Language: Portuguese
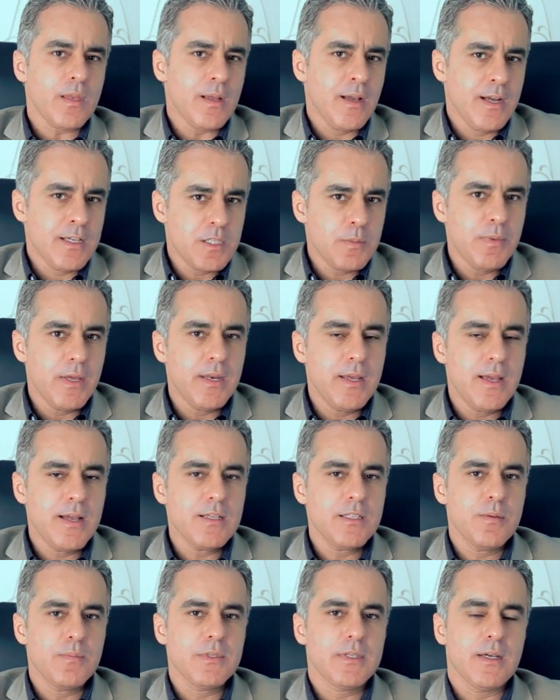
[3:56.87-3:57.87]
a
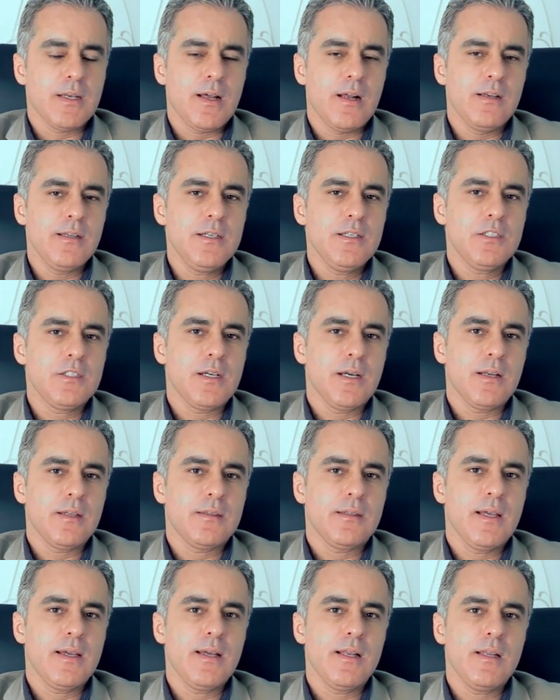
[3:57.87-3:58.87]
experiência psicanalítica, ela
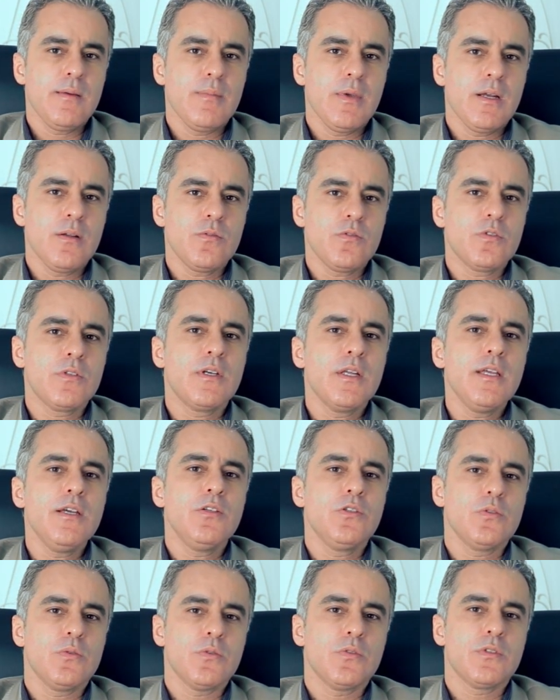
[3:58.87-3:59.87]
tem elementos
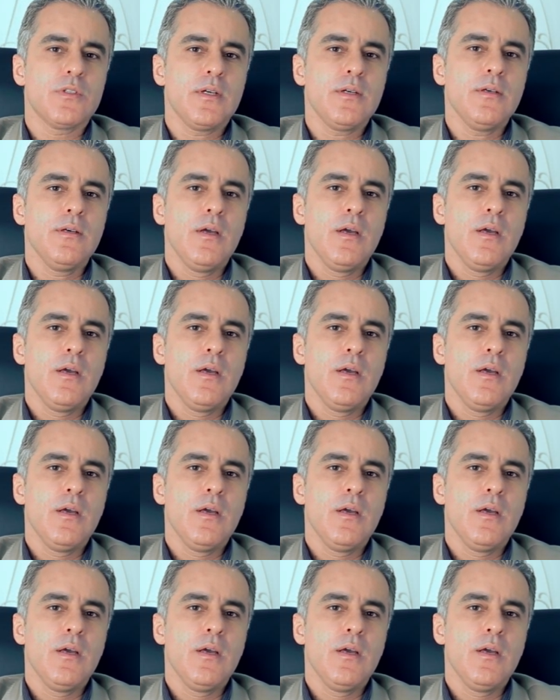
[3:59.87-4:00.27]
críticos, né?